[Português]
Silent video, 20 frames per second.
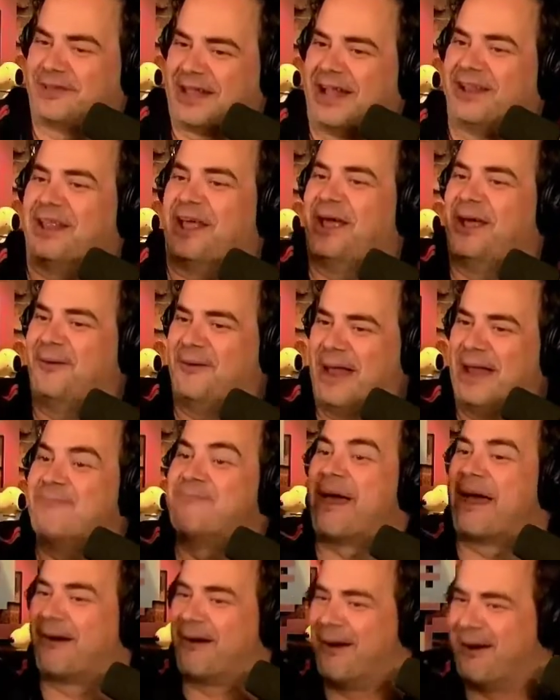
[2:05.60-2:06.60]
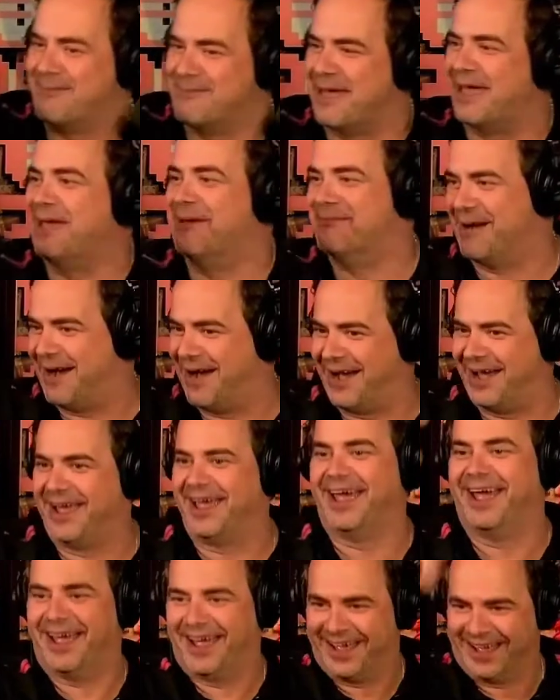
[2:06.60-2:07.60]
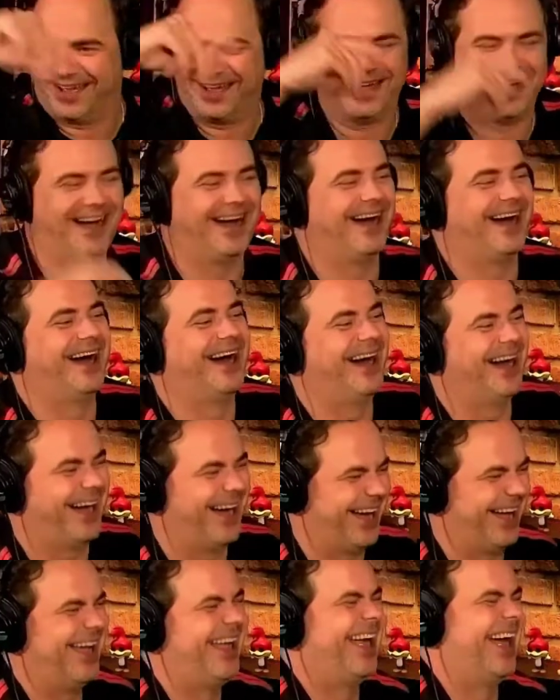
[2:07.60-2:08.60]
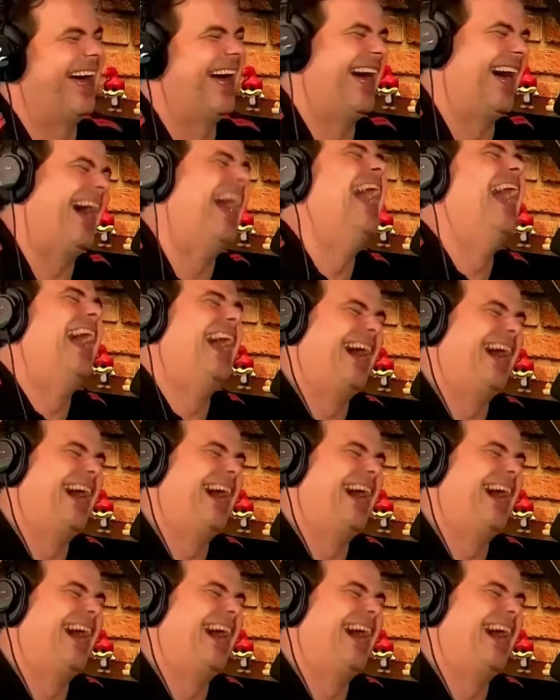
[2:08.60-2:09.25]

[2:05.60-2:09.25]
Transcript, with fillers: Tadeu, ele pegou a minha mãe. Cuma. Ela fazia as